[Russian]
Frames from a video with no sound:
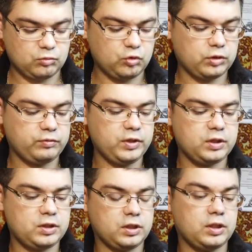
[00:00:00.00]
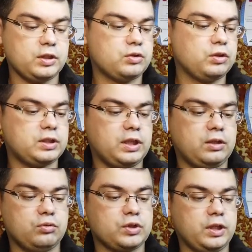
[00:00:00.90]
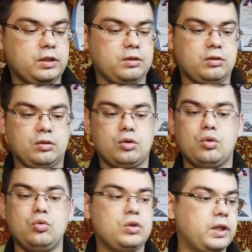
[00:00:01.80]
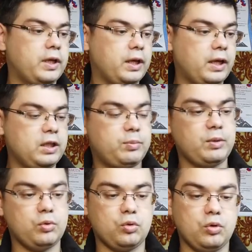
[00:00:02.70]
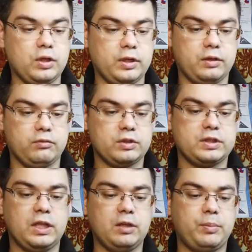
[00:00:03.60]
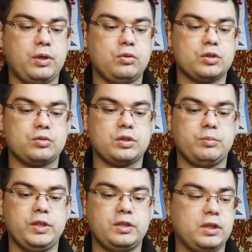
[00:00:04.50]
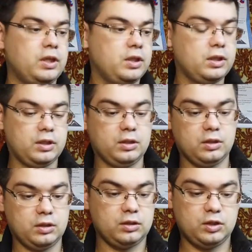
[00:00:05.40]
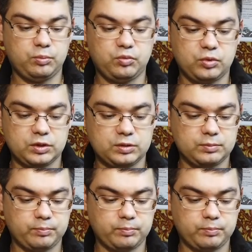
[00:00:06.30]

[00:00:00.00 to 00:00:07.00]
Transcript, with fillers: Вот, видите, и колесо стало уже круглое, а не прямоугольное. Вот стало похоже уже быть на дипвудс.